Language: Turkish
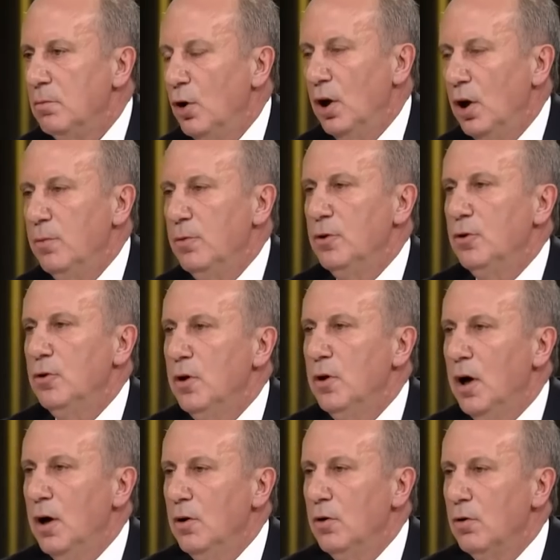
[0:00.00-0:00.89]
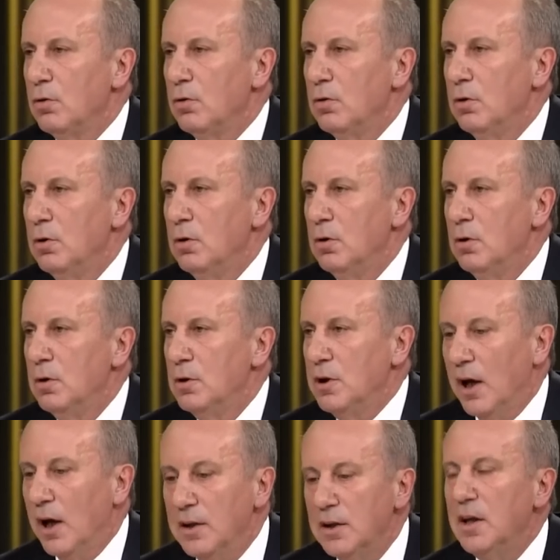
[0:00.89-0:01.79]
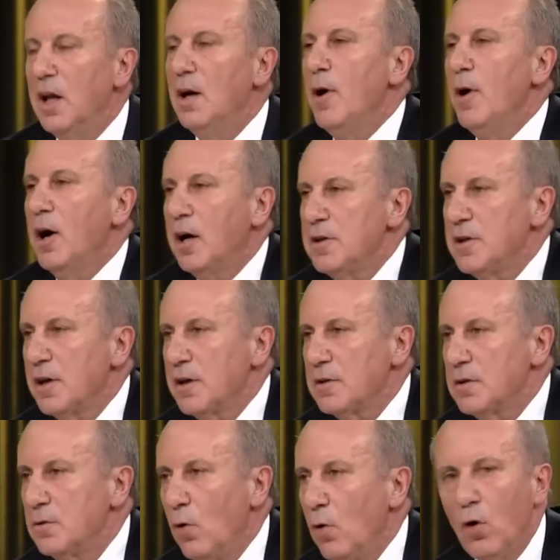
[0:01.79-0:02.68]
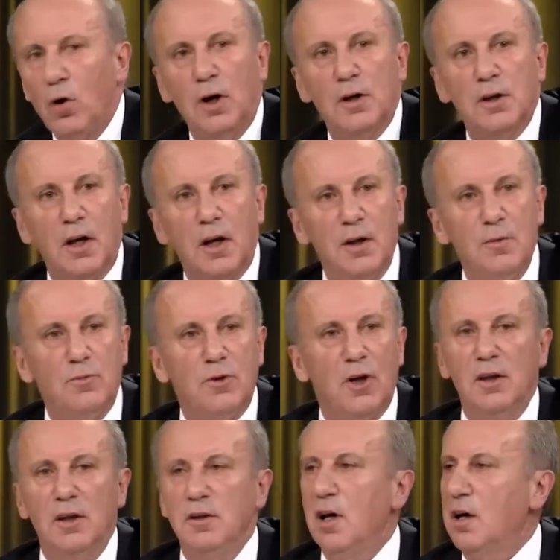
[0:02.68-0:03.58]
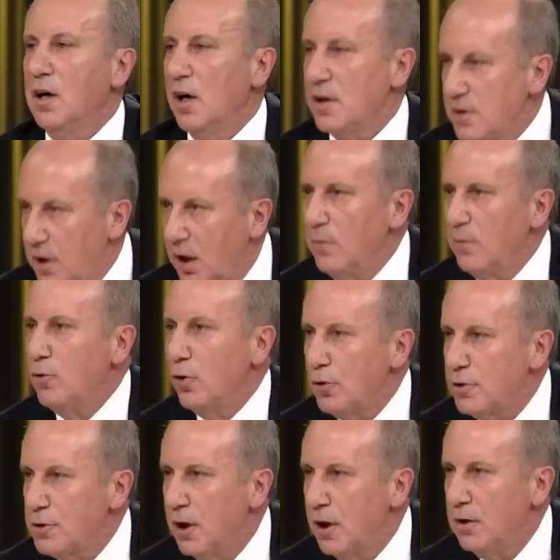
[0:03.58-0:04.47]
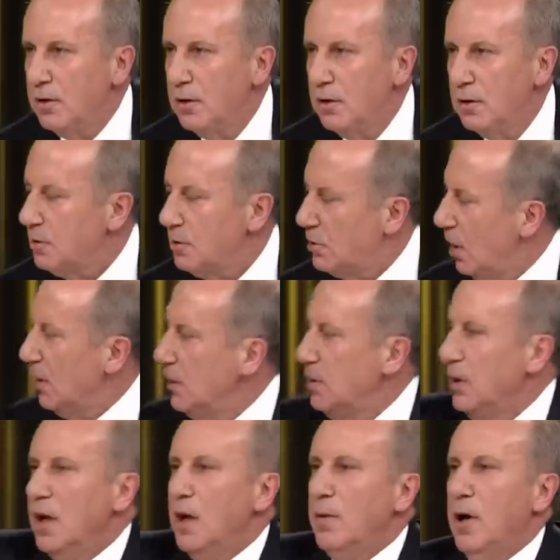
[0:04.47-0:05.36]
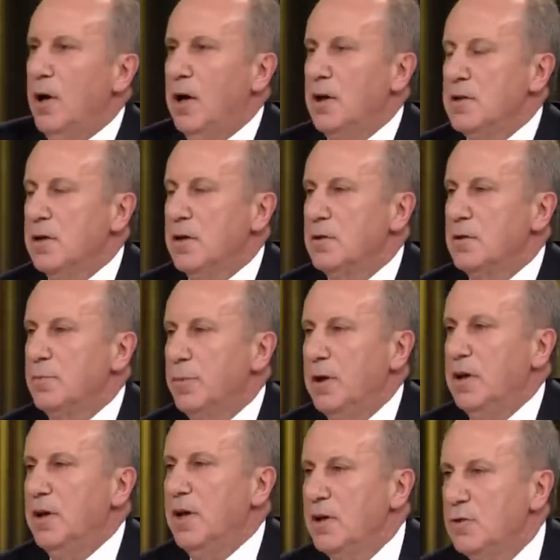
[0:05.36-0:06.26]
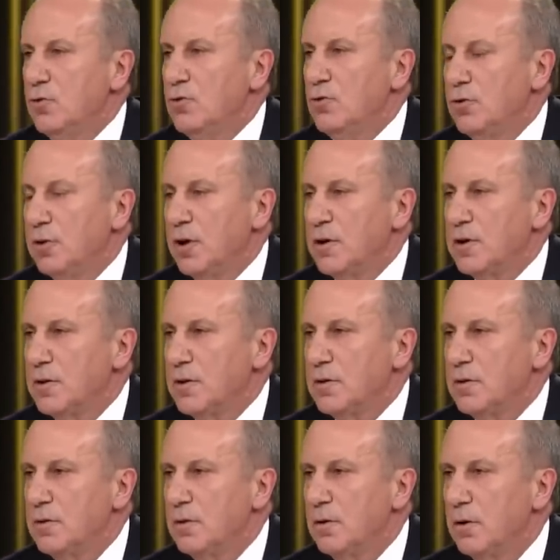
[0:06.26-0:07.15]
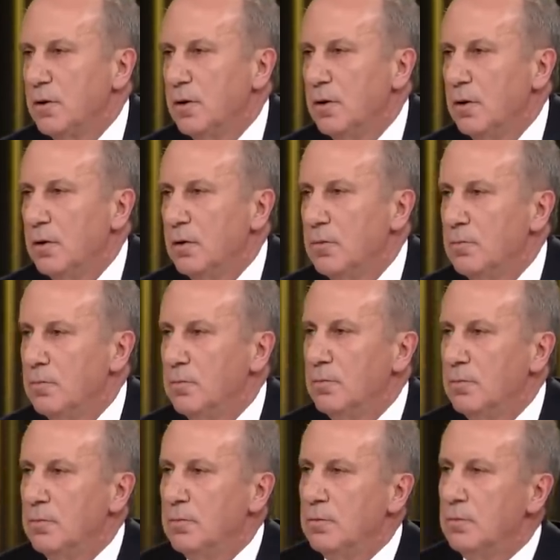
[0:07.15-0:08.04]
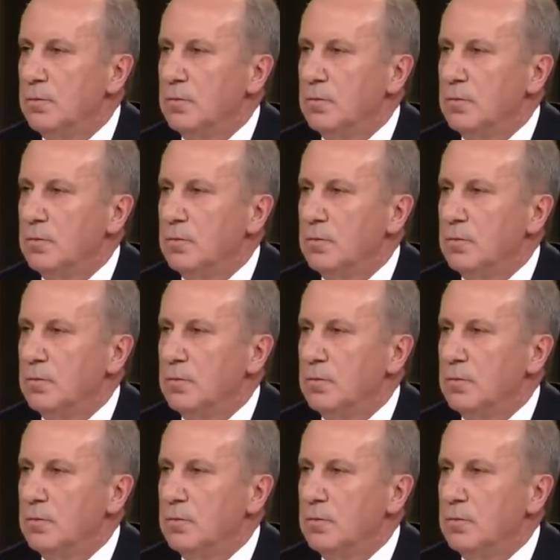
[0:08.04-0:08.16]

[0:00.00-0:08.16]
Öyle bir dünya yok. Kendine bakacaksın. O kadar imkanla kazanamıyorsan kendine bakacaksın. Beni ne suçlayacaksın? CHP